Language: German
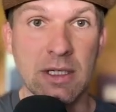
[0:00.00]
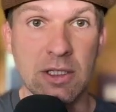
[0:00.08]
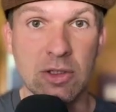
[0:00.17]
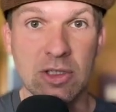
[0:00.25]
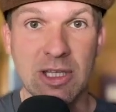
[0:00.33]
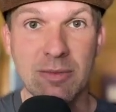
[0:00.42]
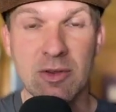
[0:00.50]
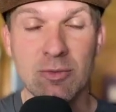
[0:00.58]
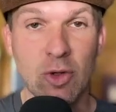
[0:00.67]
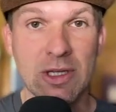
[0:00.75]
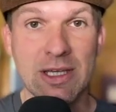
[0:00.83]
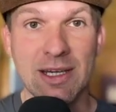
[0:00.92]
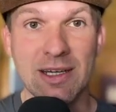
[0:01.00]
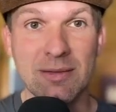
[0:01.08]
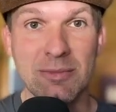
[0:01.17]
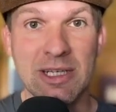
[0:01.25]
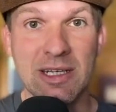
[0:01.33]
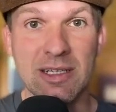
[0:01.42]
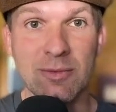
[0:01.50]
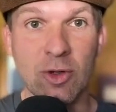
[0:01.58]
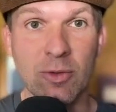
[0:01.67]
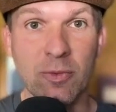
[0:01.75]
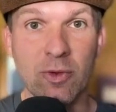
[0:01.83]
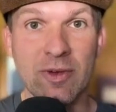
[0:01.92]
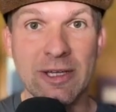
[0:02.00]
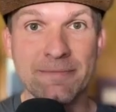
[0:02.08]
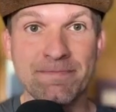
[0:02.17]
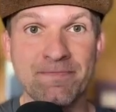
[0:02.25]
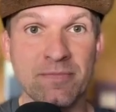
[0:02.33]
Dort gibt es die Möglichkeit, Mitglied im Club zu werden.